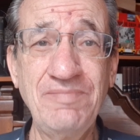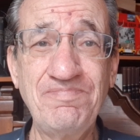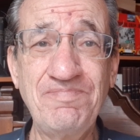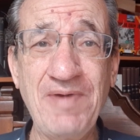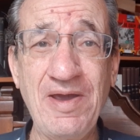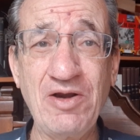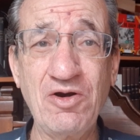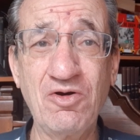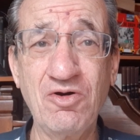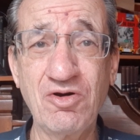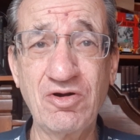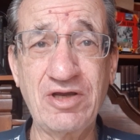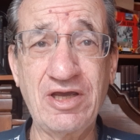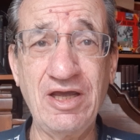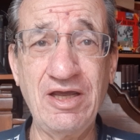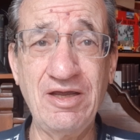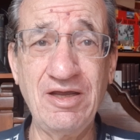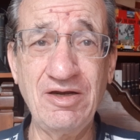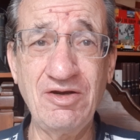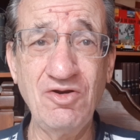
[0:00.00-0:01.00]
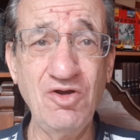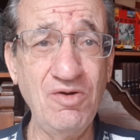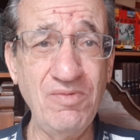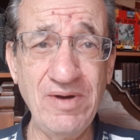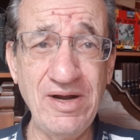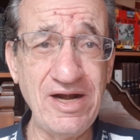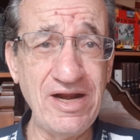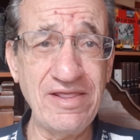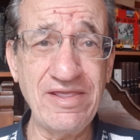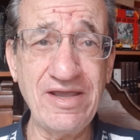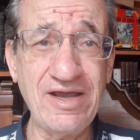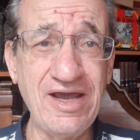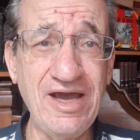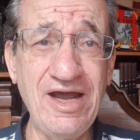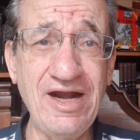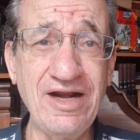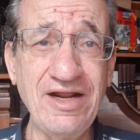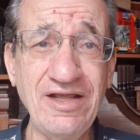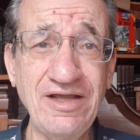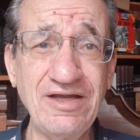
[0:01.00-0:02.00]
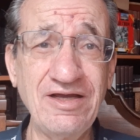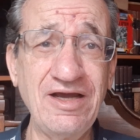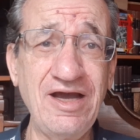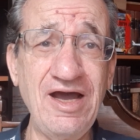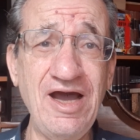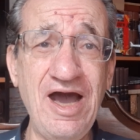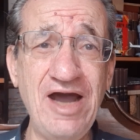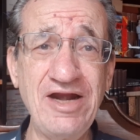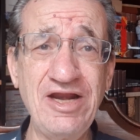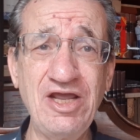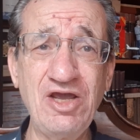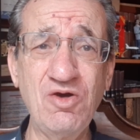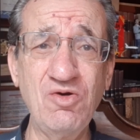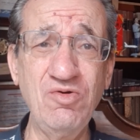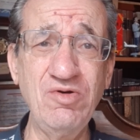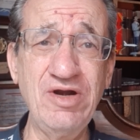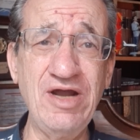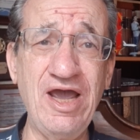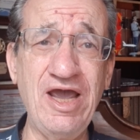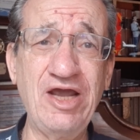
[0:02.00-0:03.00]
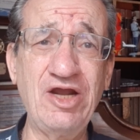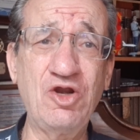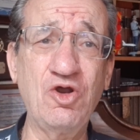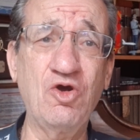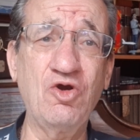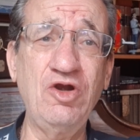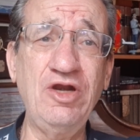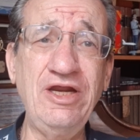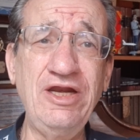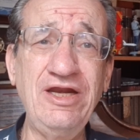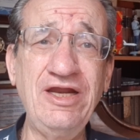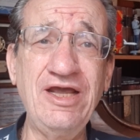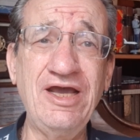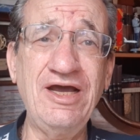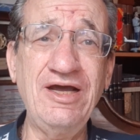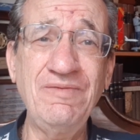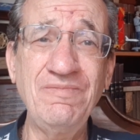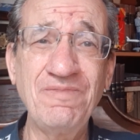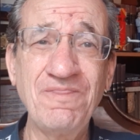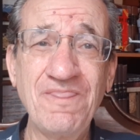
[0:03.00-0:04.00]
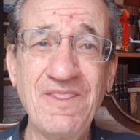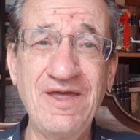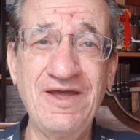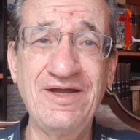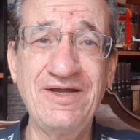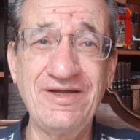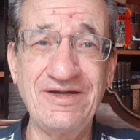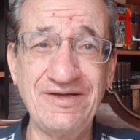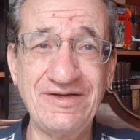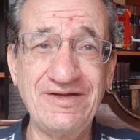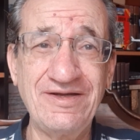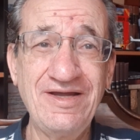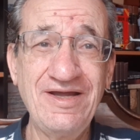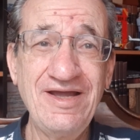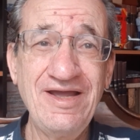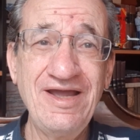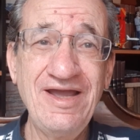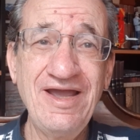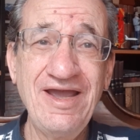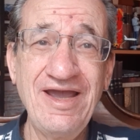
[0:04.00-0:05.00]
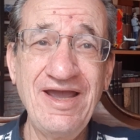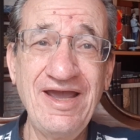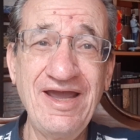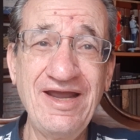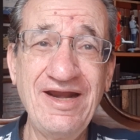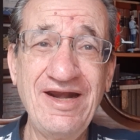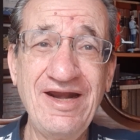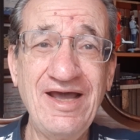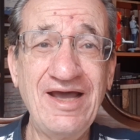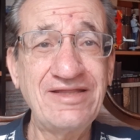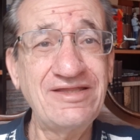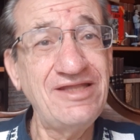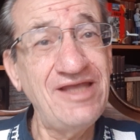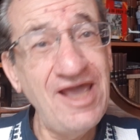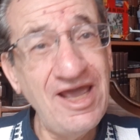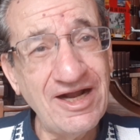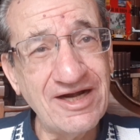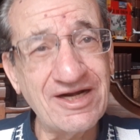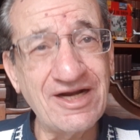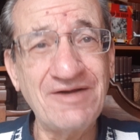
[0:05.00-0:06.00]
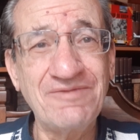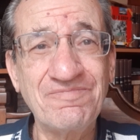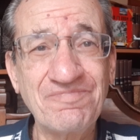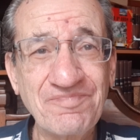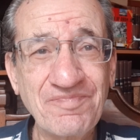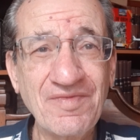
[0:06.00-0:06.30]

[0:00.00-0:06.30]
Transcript: pero que no van a dejar a ninguna aerolínea eh, en la tierra,